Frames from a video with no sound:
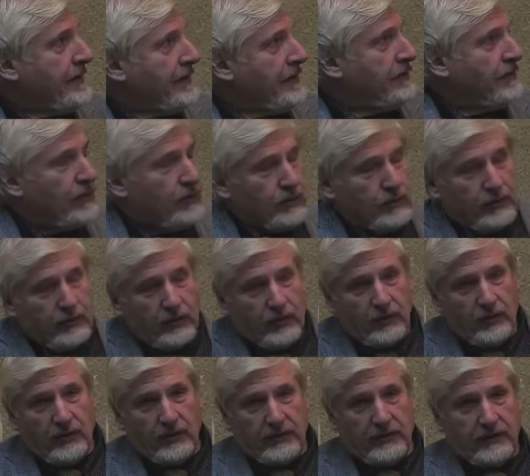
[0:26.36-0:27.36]

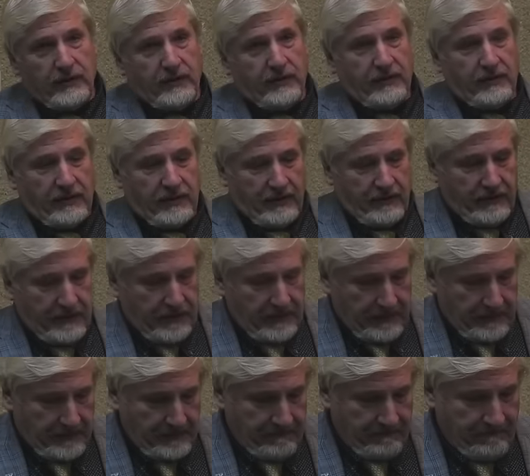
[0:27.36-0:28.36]
эволюцию мозга
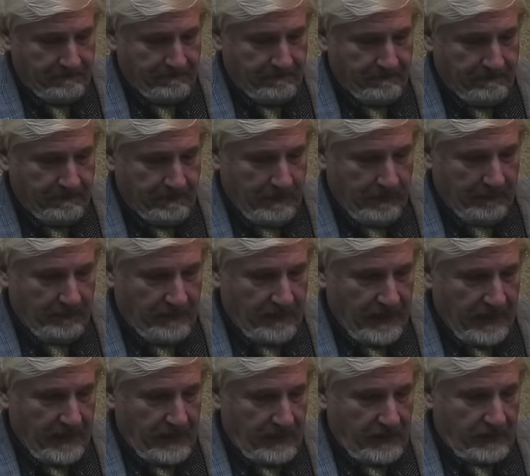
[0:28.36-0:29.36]
человека.
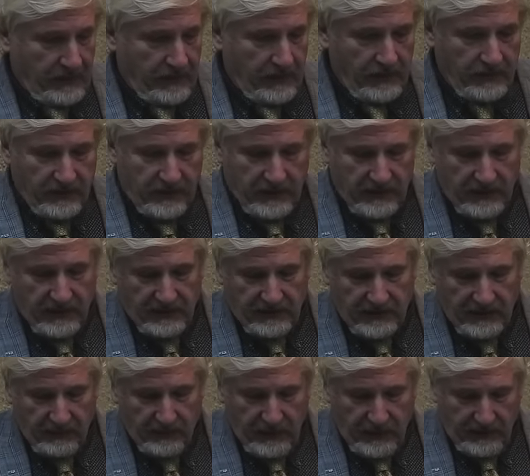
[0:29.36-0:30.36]
Это всегда
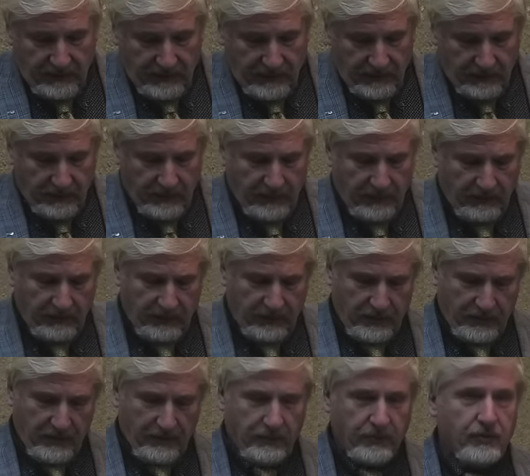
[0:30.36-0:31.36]
забавно, потому
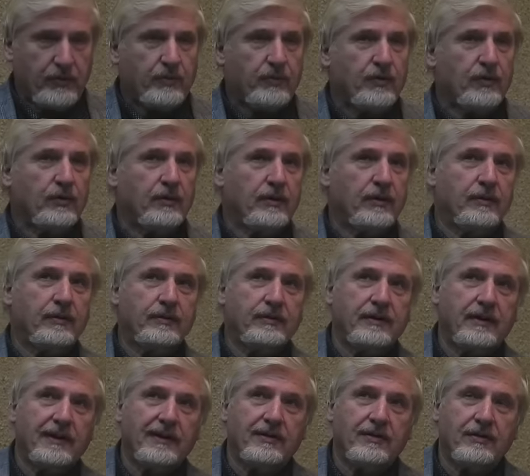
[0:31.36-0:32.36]
что очень много
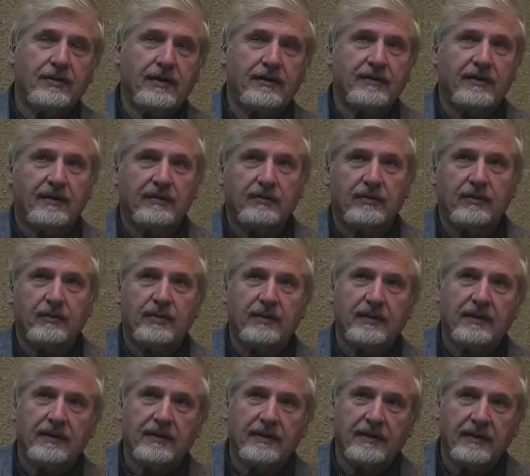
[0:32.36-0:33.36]
людей сейчас,
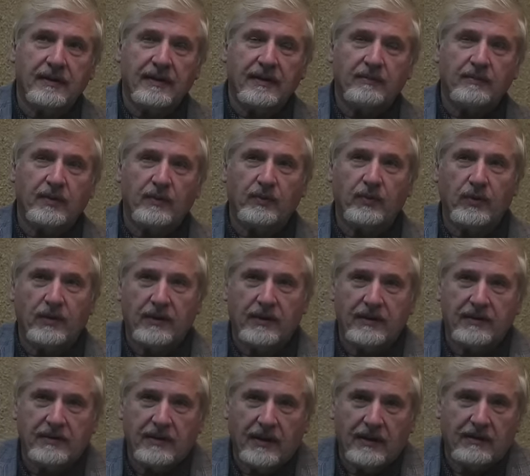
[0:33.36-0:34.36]
особенно
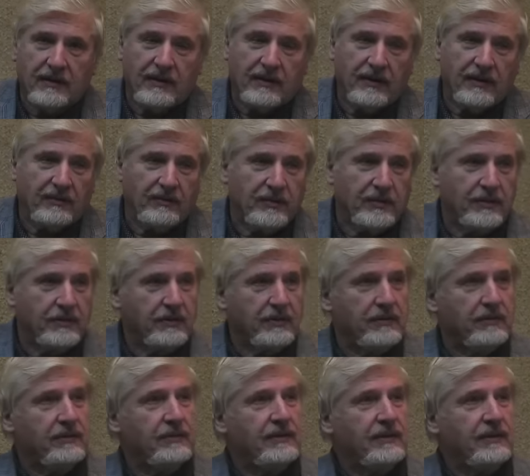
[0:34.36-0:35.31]
популяризаторы от